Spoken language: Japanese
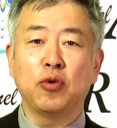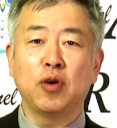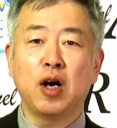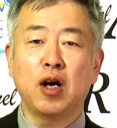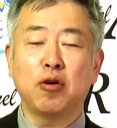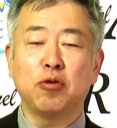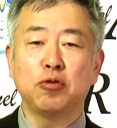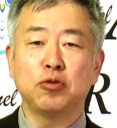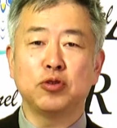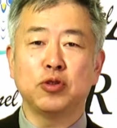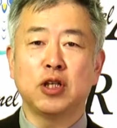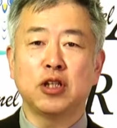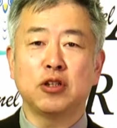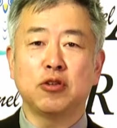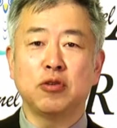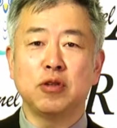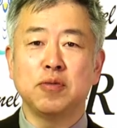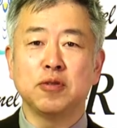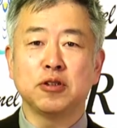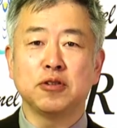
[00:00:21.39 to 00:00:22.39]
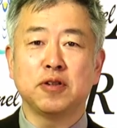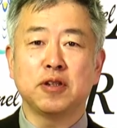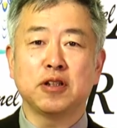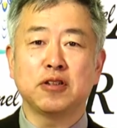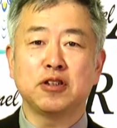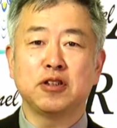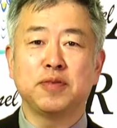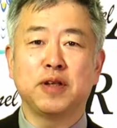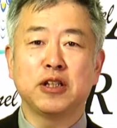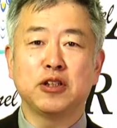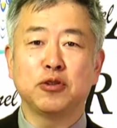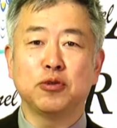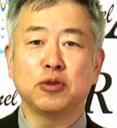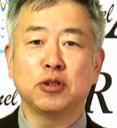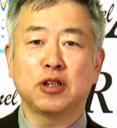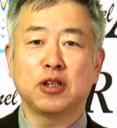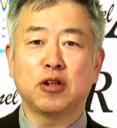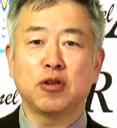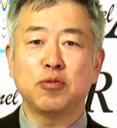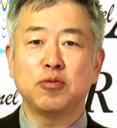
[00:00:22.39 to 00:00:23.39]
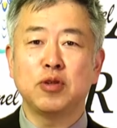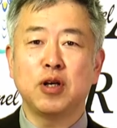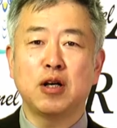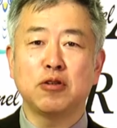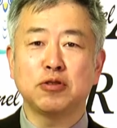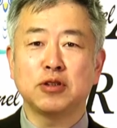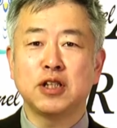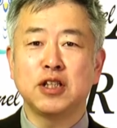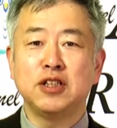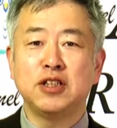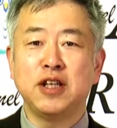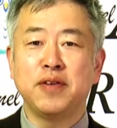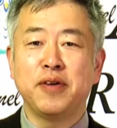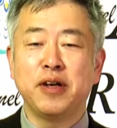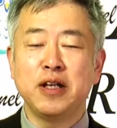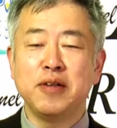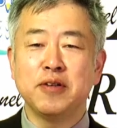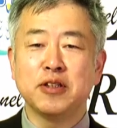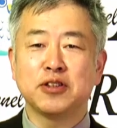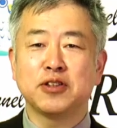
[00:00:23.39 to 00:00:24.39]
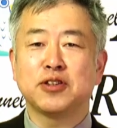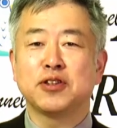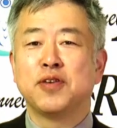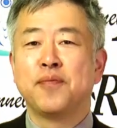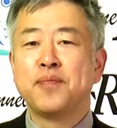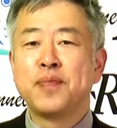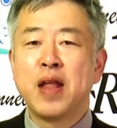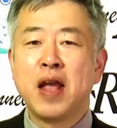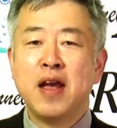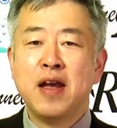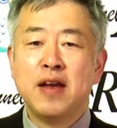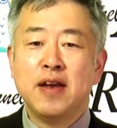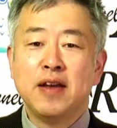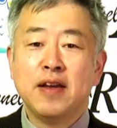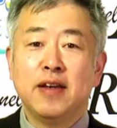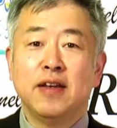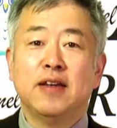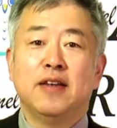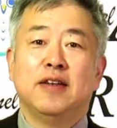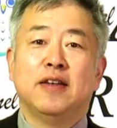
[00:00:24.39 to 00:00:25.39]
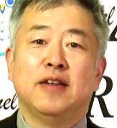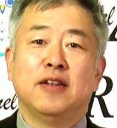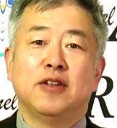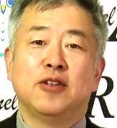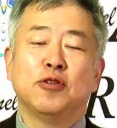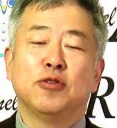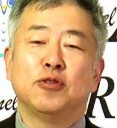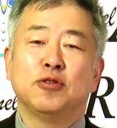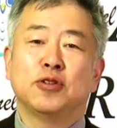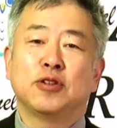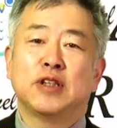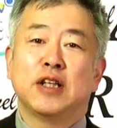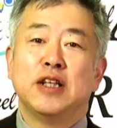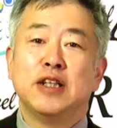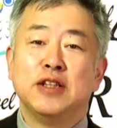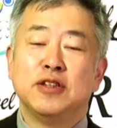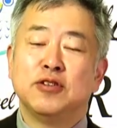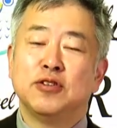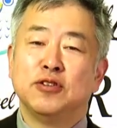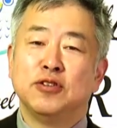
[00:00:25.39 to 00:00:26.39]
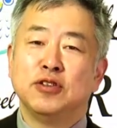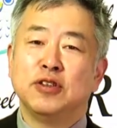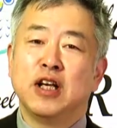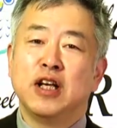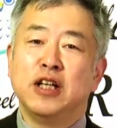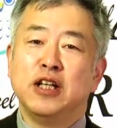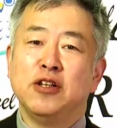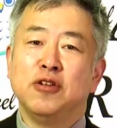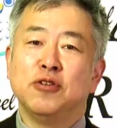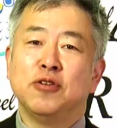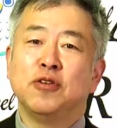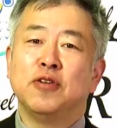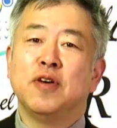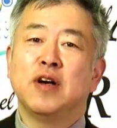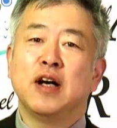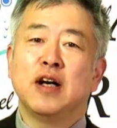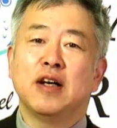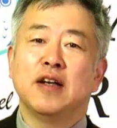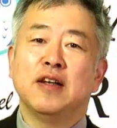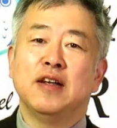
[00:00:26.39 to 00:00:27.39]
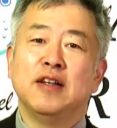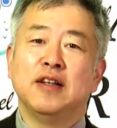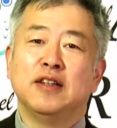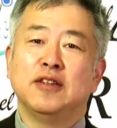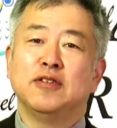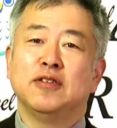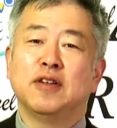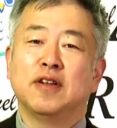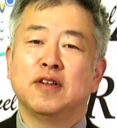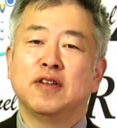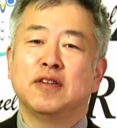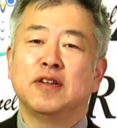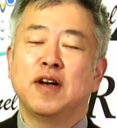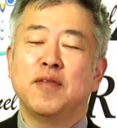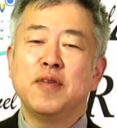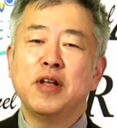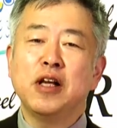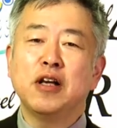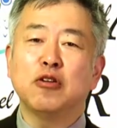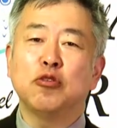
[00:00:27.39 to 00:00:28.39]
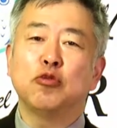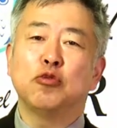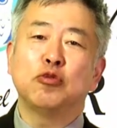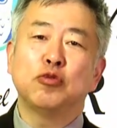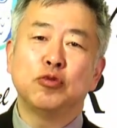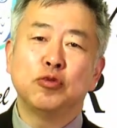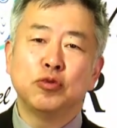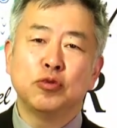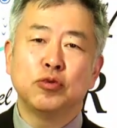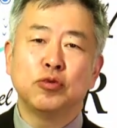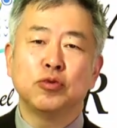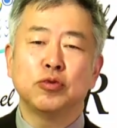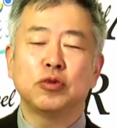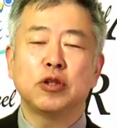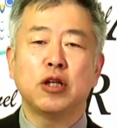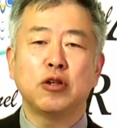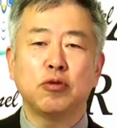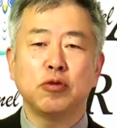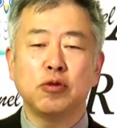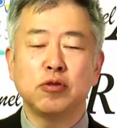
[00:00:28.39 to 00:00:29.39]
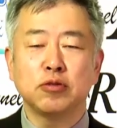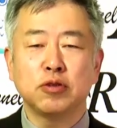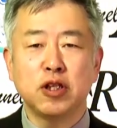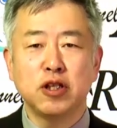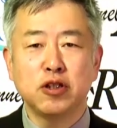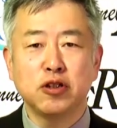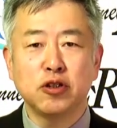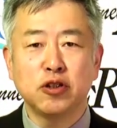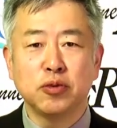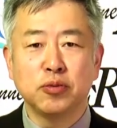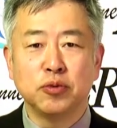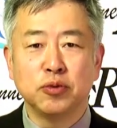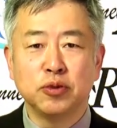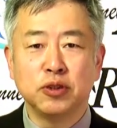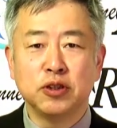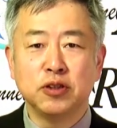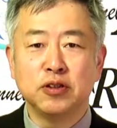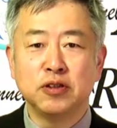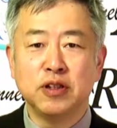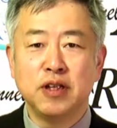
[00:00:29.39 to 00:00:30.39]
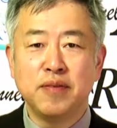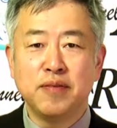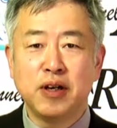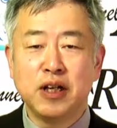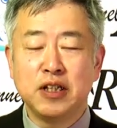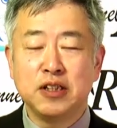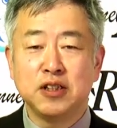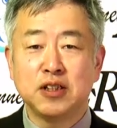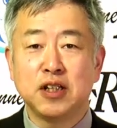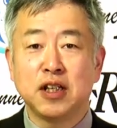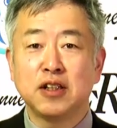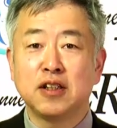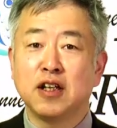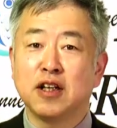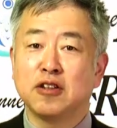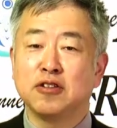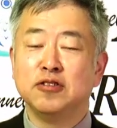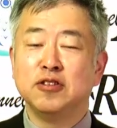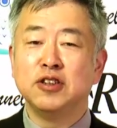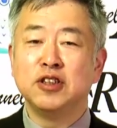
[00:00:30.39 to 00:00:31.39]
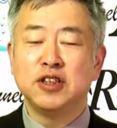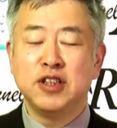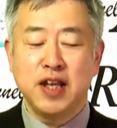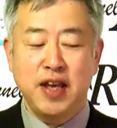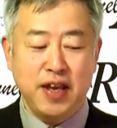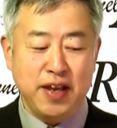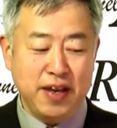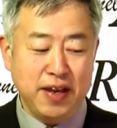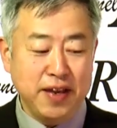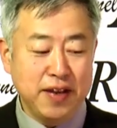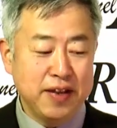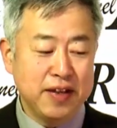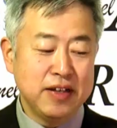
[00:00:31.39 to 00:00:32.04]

の学校長をやっております、私、バンドをたたるむがお伝えしてまいります。えー、今日お伝えする内容は、えー、アメリカの大統領選挙もですね、まあ、一段落して、